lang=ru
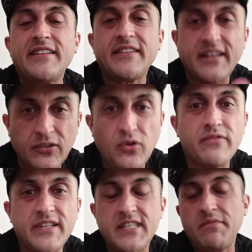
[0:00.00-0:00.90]
на
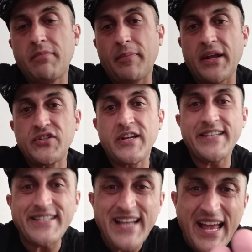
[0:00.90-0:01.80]
котором вы с ними попрощались,
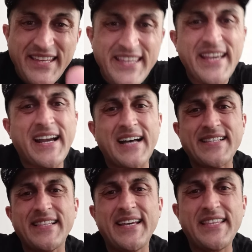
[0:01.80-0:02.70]
если они не
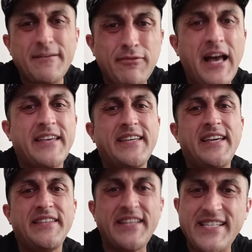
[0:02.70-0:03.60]
козлы, не
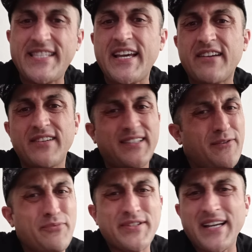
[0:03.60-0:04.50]
плохие, не стервы,
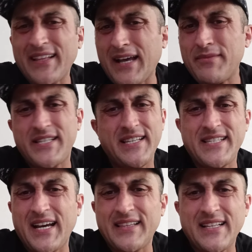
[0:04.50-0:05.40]
то пускай там и
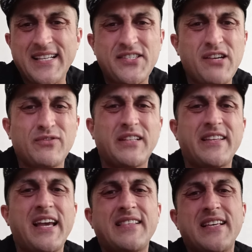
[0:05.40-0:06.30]
сидят. Да зачем вот это?
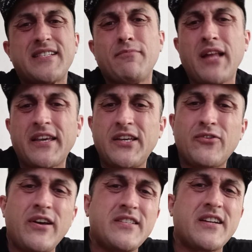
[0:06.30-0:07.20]
Я тебя
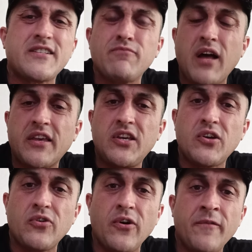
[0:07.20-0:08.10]
заблокирую, я тебя
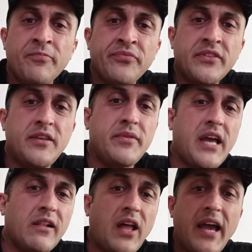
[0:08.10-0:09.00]
разблокирую, ты
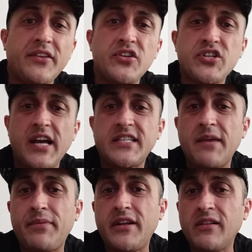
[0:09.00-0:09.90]
меня лайкнешь, а я
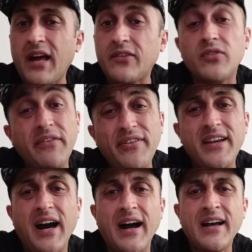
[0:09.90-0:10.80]
тебя перелайкну.
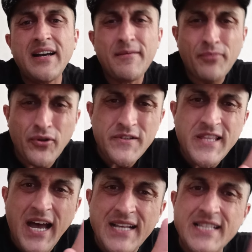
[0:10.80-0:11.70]
Нафига?
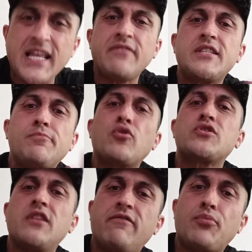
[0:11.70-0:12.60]
Просто оставьте
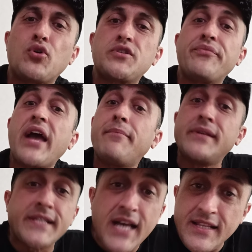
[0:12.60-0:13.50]
прошлое в прошлом. Не
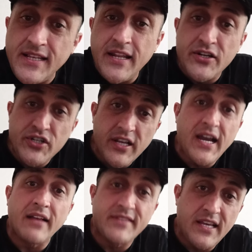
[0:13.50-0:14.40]
обязательно
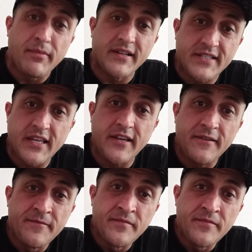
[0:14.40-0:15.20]
сжигать все мосты,